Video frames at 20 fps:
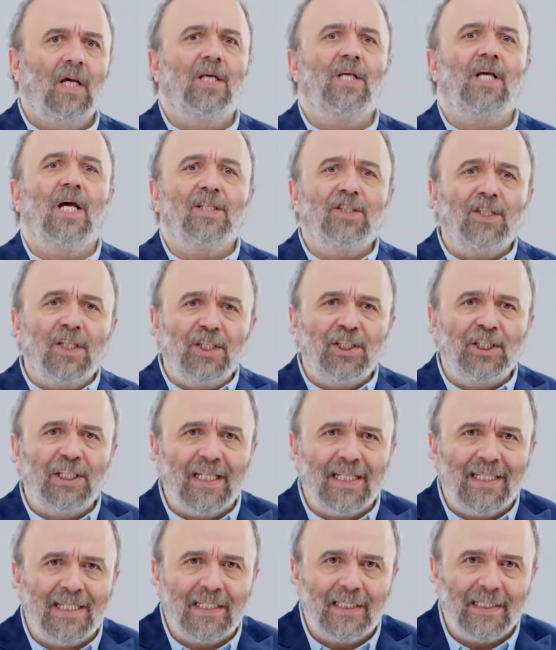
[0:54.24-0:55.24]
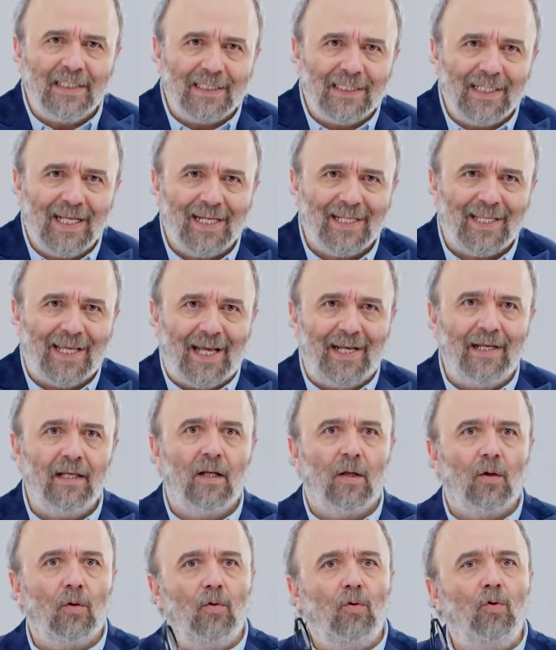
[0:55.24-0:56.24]
Yaşlı kişileri izlerken
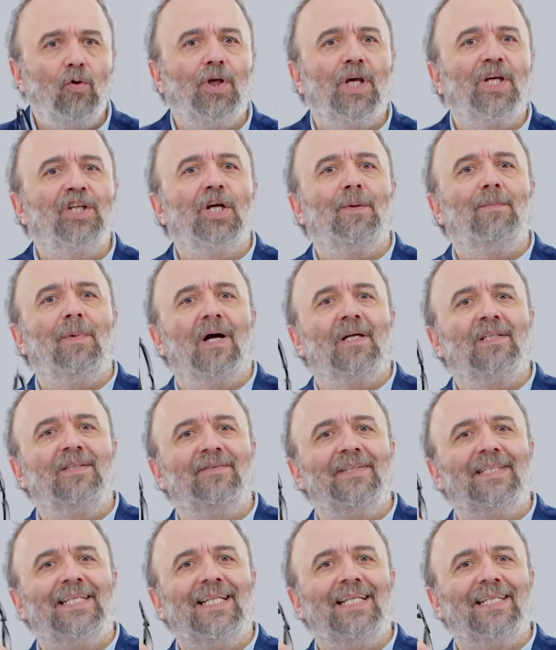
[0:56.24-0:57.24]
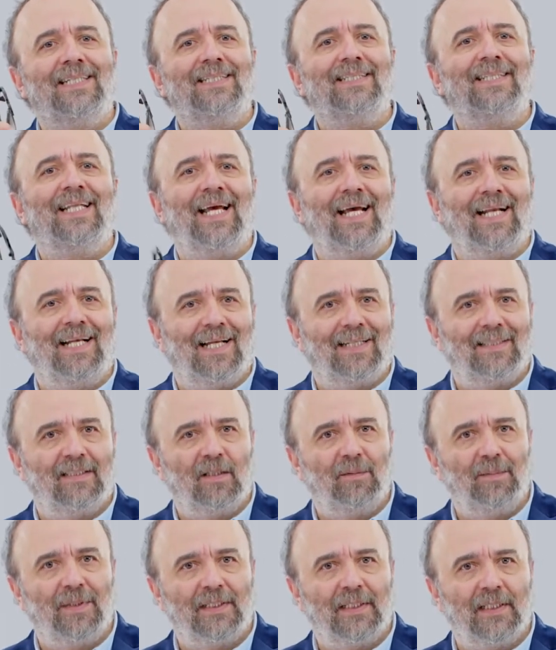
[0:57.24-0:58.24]
günlük yaşam aktivitelerinin
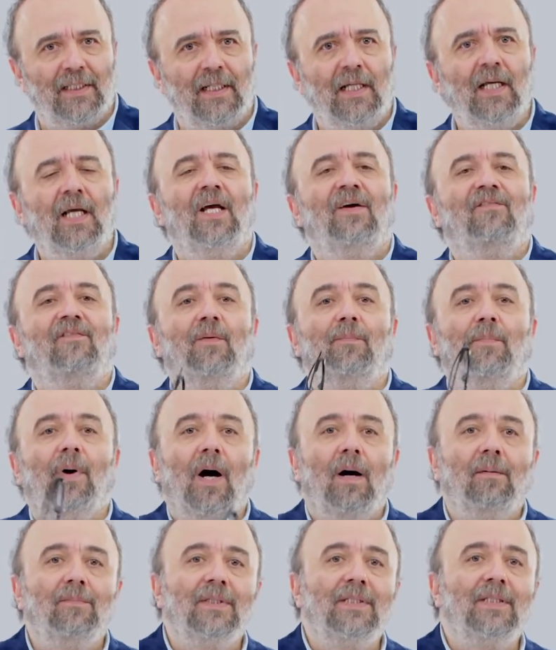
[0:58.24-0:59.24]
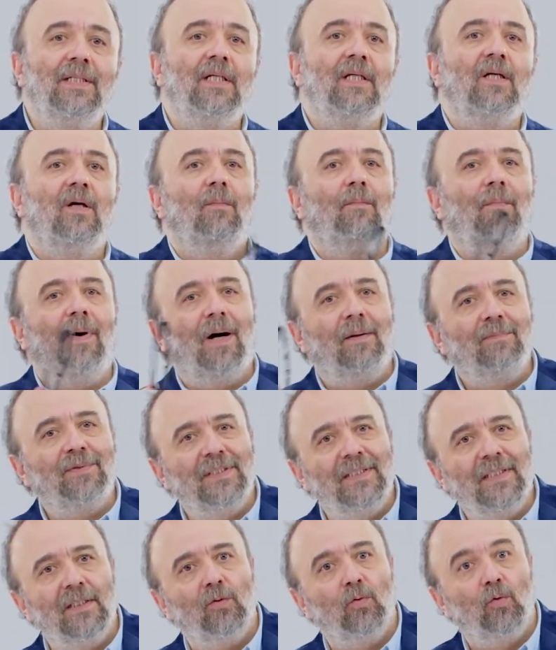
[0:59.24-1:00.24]
değerlendirilmesi ve bağımlılık,
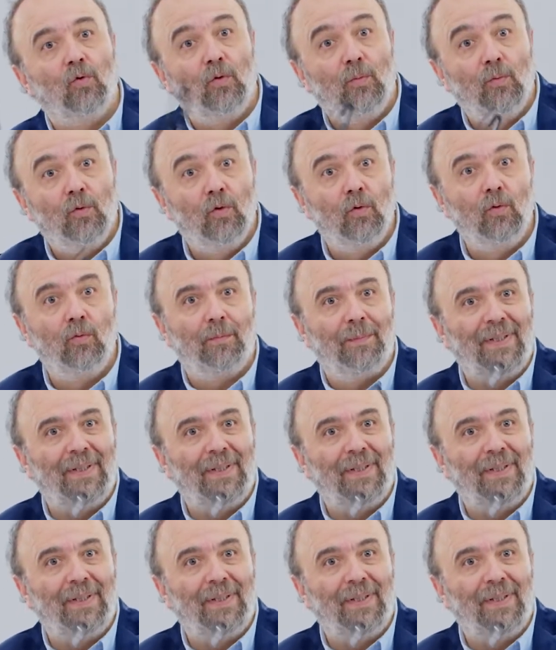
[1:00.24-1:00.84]
bağımsızlık durumunun